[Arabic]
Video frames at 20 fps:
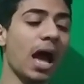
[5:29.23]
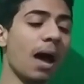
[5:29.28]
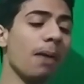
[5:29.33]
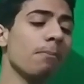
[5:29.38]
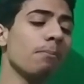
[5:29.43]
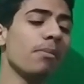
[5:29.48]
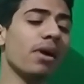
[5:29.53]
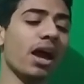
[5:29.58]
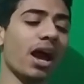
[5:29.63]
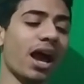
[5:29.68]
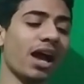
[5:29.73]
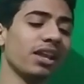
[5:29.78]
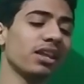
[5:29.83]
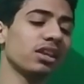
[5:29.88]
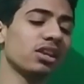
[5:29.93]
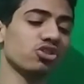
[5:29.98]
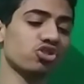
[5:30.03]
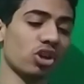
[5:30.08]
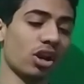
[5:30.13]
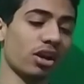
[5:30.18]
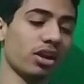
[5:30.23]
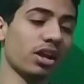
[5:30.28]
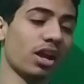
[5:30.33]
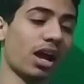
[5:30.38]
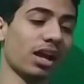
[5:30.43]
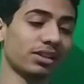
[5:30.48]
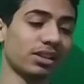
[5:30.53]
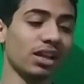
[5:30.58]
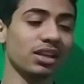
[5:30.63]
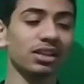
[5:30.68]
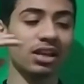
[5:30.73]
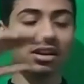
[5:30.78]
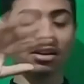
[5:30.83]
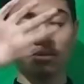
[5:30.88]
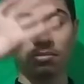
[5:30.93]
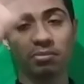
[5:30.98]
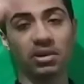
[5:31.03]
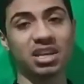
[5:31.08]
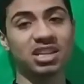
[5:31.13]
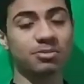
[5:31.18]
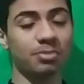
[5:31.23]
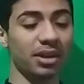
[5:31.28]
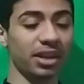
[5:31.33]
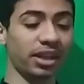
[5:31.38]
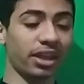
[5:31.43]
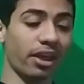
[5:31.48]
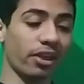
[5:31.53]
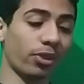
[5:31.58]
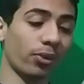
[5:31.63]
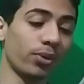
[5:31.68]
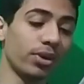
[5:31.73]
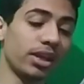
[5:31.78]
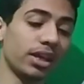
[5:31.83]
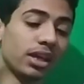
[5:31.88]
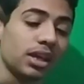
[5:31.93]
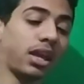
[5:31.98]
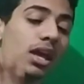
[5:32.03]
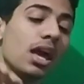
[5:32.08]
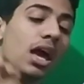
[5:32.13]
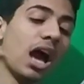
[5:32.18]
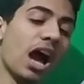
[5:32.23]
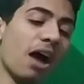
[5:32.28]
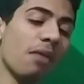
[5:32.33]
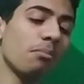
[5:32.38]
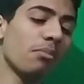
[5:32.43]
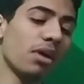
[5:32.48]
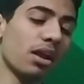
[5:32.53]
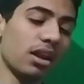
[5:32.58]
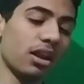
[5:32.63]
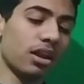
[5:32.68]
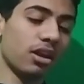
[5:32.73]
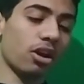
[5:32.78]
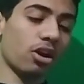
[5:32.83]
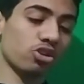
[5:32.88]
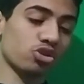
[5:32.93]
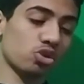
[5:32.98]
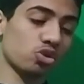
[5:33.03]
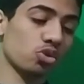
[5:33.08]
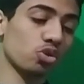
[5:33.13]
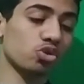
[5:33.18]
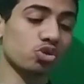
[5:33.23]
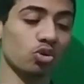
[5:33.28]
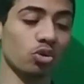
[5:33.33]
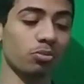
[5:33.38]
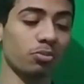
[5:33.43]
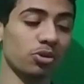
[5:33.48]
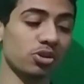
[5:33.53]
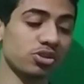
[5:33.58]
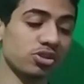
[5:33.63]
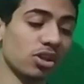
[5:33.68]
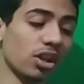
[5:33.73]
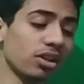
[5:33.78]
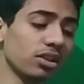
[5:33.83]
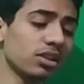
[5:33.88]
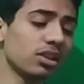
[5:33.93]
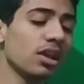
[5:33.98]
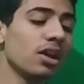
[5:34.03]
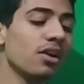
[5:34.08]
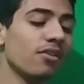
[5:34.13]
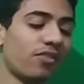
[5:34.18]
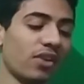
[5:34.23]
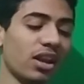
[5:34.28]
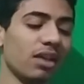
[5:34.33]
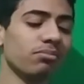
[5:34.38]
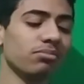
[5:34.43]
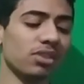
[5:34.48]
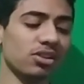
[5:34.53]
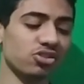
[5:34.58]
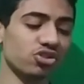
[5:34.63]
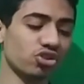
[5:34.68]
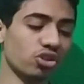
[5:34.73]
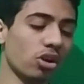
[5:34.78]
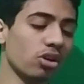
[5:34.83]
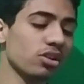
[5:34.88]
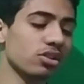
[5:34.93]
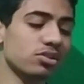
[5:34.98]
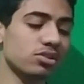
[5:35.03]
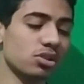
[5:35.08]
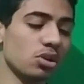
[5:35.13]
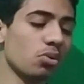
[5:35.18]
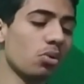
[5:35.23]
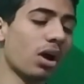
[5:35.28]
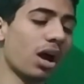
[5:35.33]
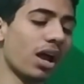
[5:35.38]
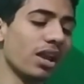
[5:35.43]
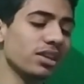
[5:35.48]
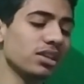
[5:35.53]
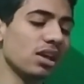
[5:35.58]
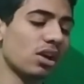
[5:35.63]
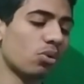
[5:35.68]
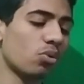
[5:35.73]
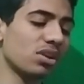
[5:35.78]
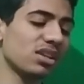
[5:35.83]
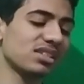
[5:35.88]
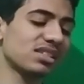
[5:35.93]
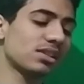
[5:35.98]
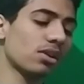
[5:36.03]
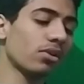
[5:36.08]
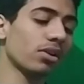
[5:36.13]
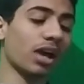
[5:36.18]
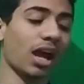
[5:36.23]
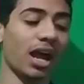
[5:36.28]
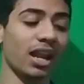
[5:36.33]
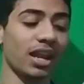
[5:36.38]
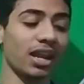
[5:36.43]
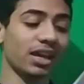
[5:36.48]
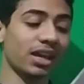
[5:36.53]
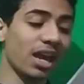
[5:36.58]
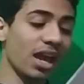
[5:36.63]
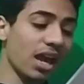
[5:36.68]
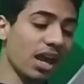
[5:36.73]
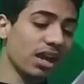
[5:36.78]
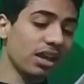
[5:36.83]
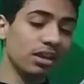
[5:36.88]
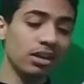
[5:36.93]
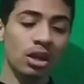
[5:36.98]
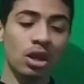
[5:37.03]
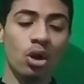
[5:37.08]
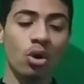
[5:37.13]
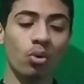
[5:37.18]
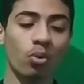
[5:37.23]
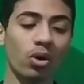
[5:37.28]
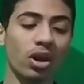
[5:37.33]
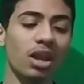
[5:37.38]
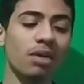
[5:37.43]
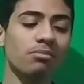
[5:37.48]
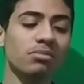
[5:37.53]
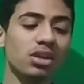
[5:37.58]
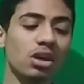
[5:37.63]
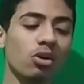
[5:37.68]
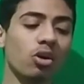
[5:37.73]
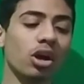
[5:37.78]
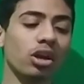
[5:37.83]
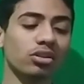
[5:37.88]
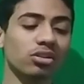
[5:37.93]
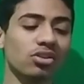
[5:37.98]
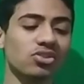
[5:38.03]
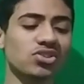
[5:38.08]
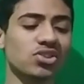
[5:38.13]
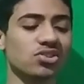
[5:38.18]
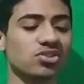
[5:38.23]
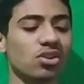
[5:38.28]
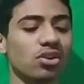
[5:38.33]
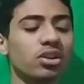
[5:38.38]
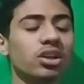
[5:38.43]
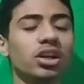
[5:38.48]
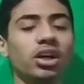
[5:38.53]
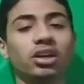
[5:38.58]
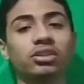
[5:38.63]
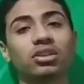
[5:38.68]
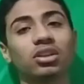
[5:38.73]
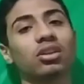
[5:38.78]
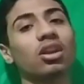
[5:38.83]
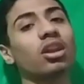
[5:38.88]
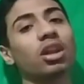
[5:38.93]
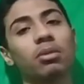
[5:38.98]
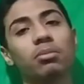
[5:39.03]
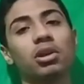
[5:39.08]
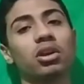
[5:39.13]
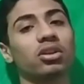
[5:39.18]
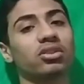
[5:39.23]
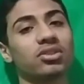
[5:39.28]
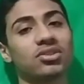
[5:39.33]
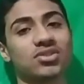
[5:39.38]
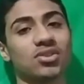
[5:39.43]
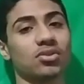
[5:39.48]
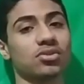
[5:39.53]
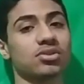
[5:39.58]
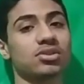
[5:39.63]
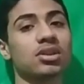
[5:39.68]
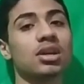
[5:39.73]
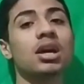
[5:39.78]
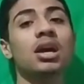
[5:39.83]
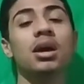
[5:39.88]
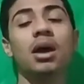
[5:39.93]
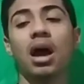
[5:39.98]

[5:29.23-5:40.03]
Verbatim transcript: اما عند شريعتي ده بالنسبه للكاثوليك اما الارثوذكس والبروتستانت فلم تشترط سوى ان يكون الزواج على كاهن ولم يوجد نص صريح يتطلب الاختصاص